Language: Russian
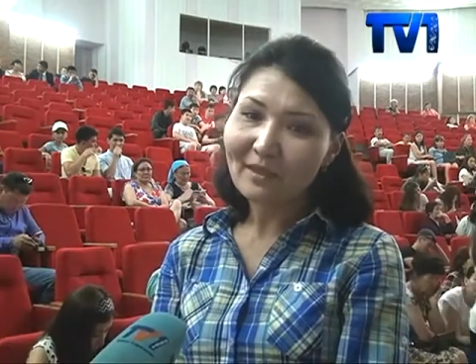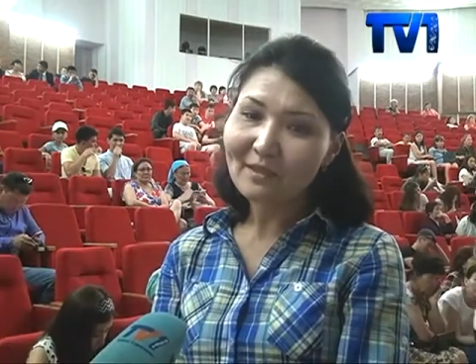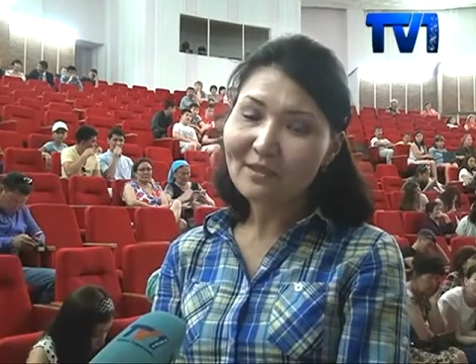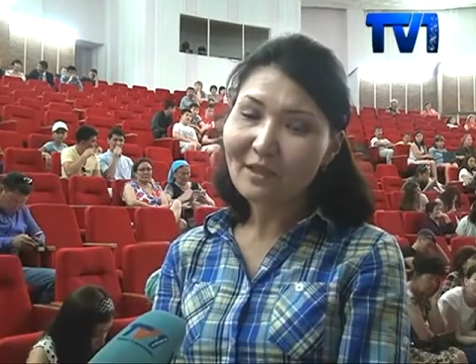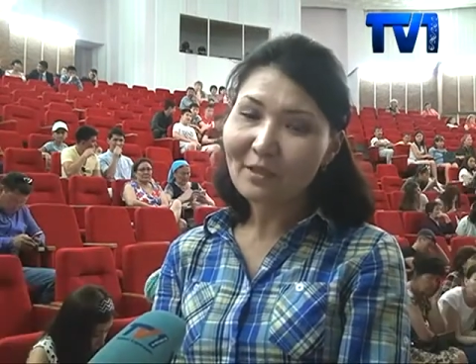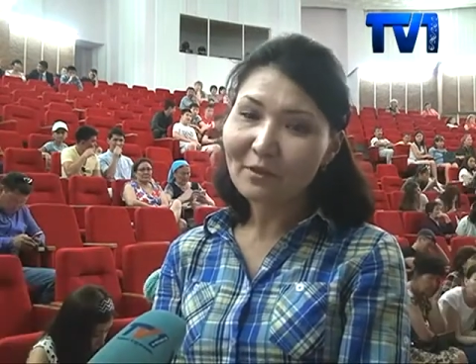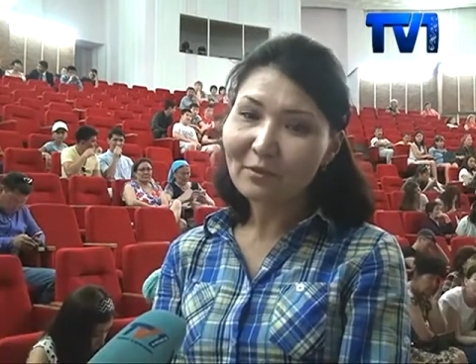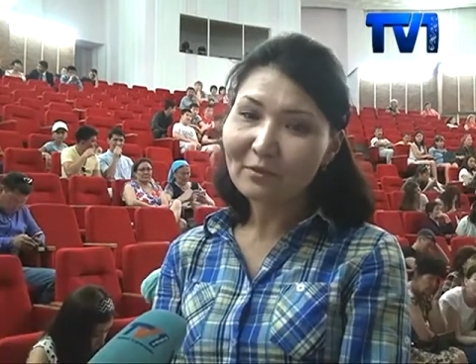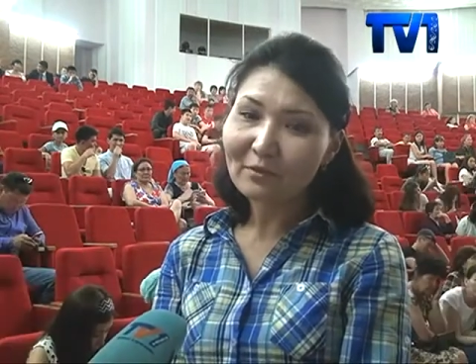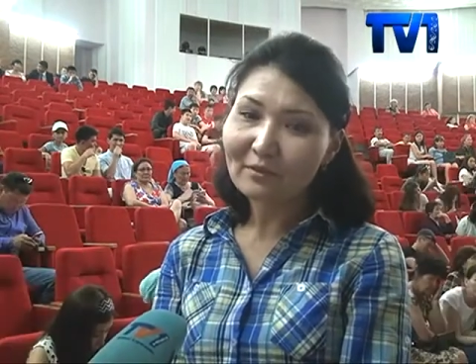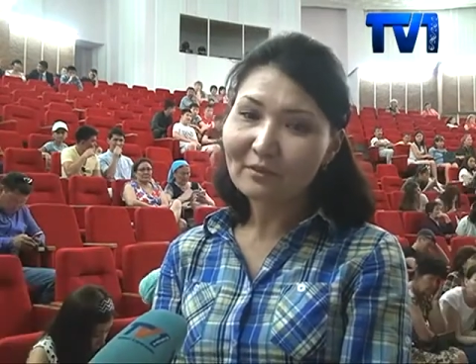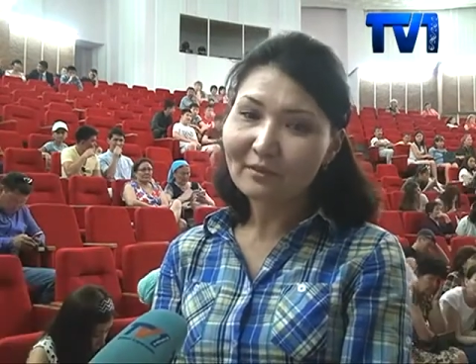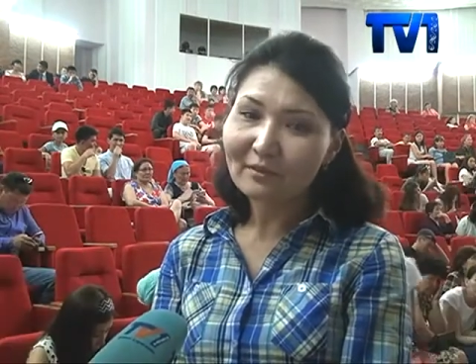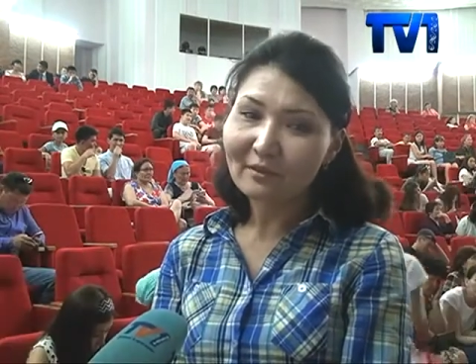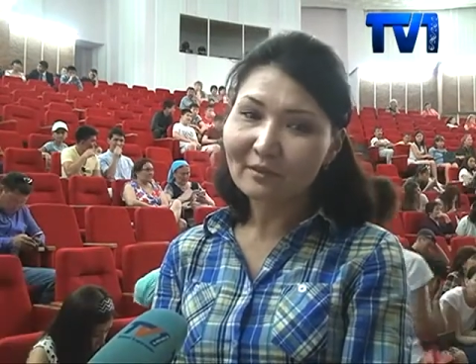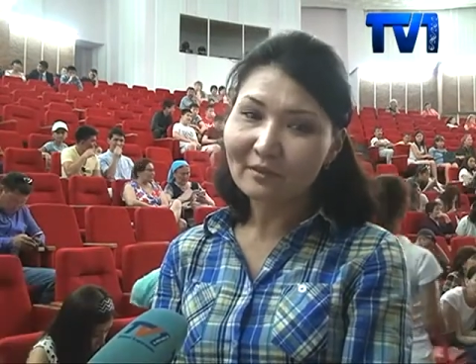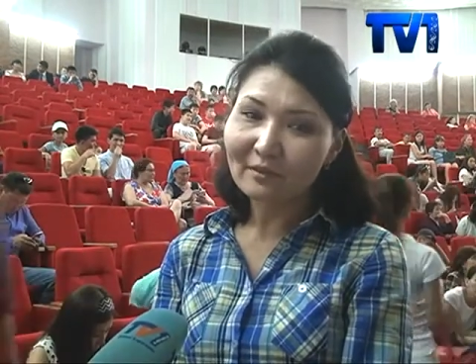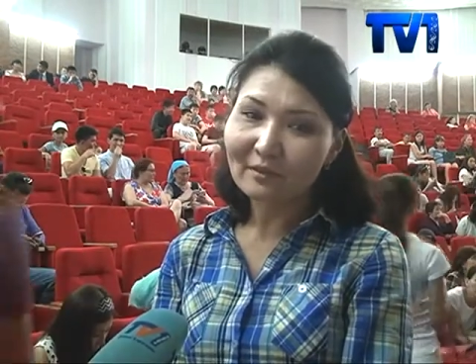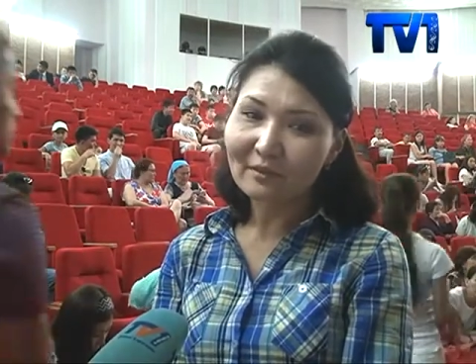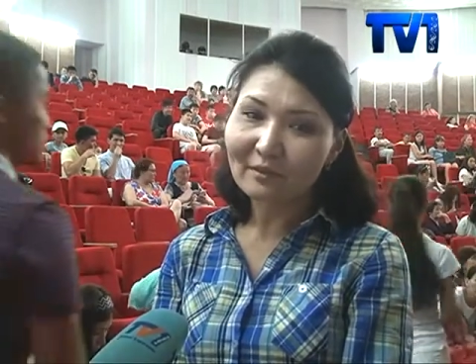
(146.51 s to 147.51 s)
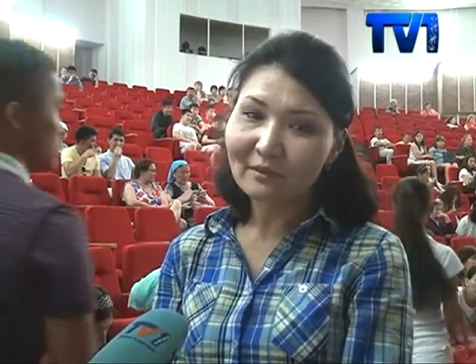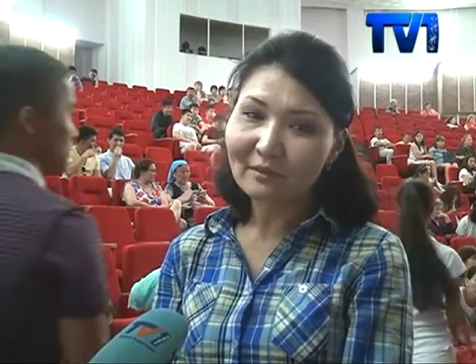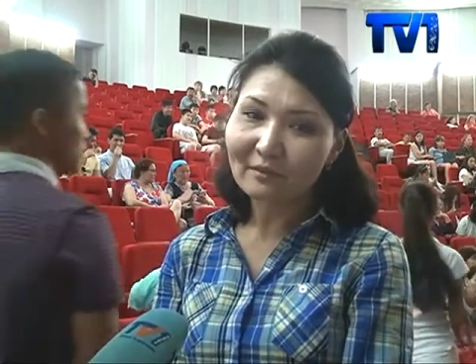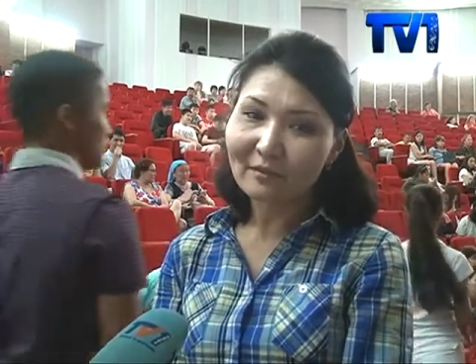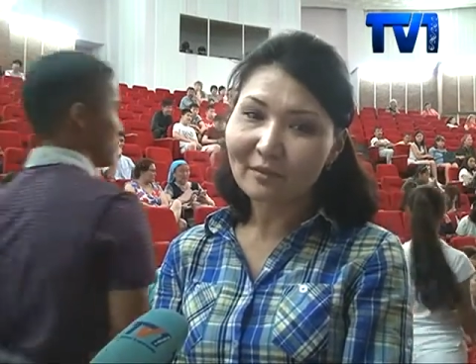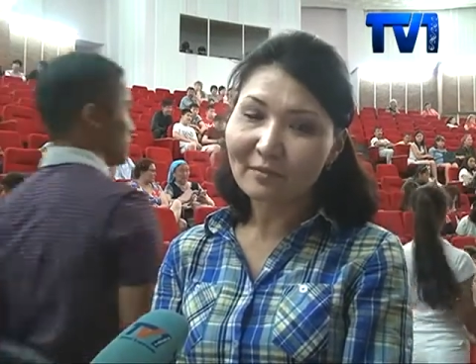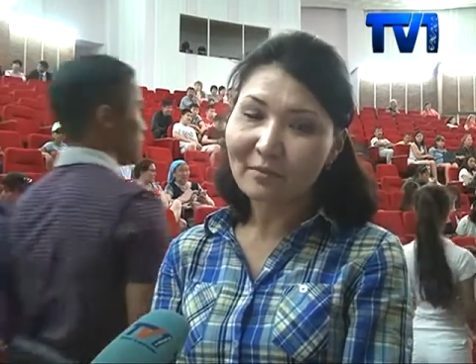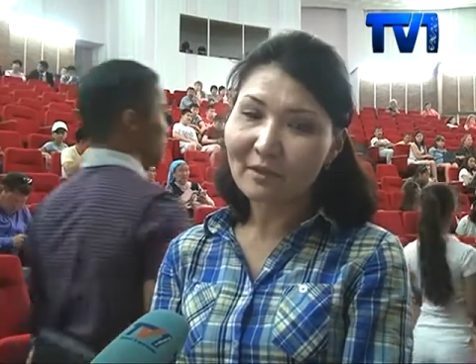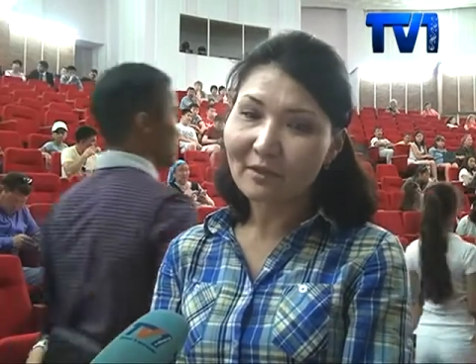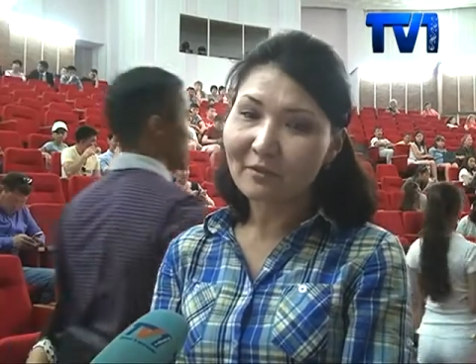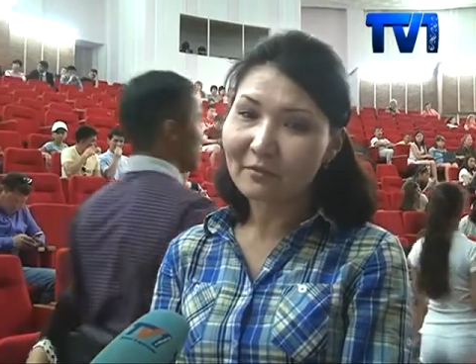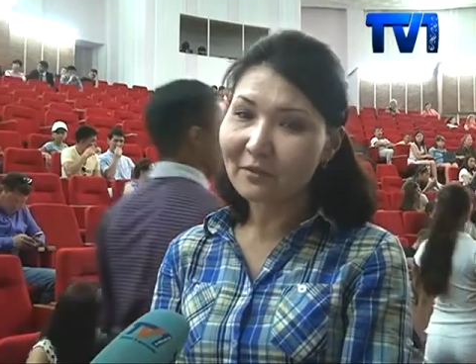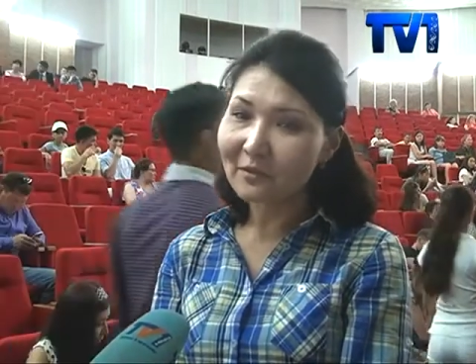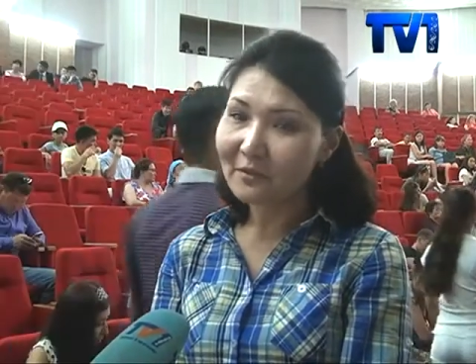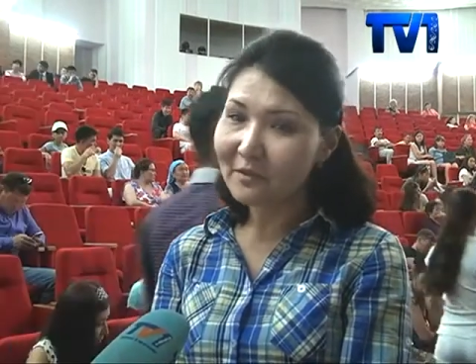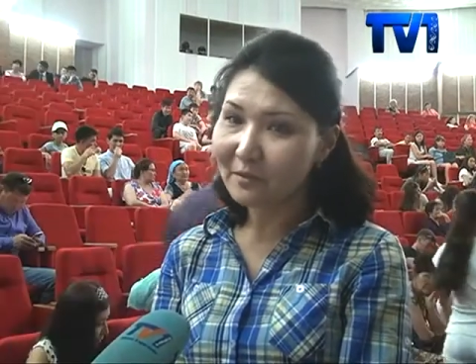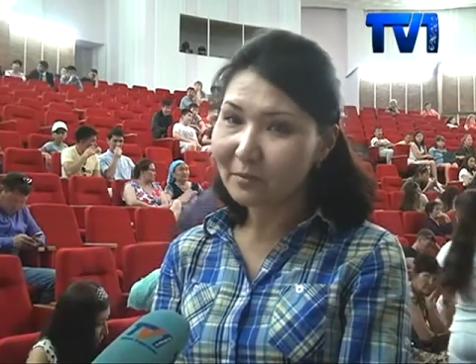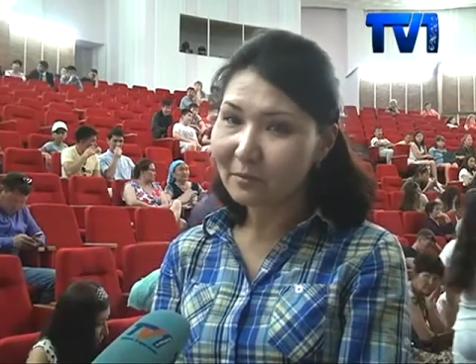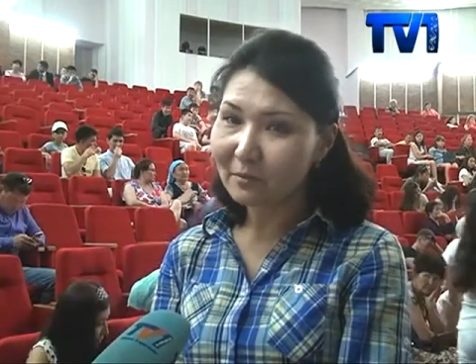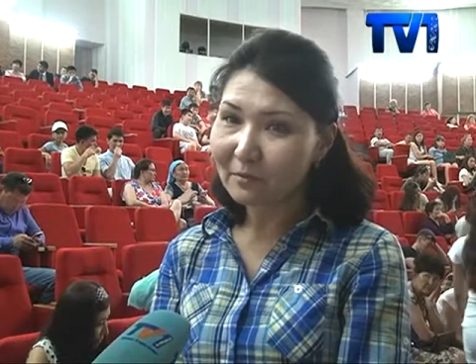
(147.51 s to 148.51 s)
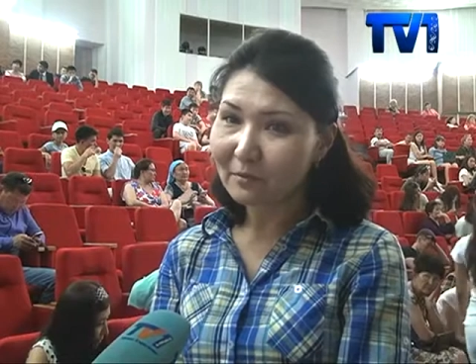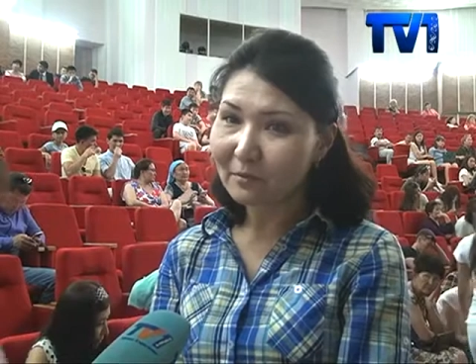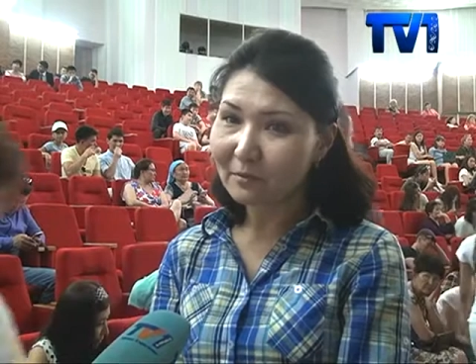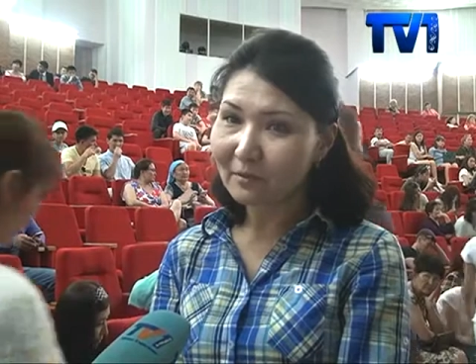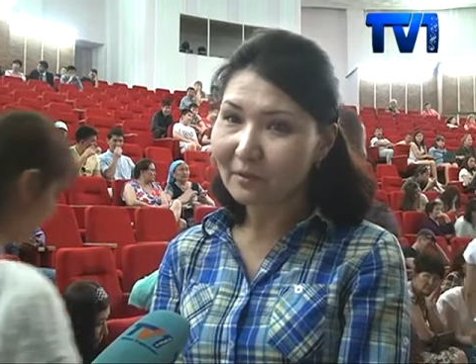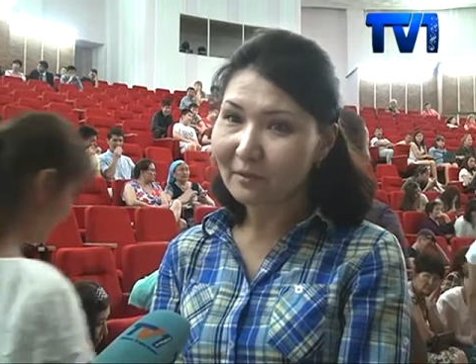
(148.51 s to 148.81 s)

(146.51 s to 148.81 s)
Сдает, а, выбрала физику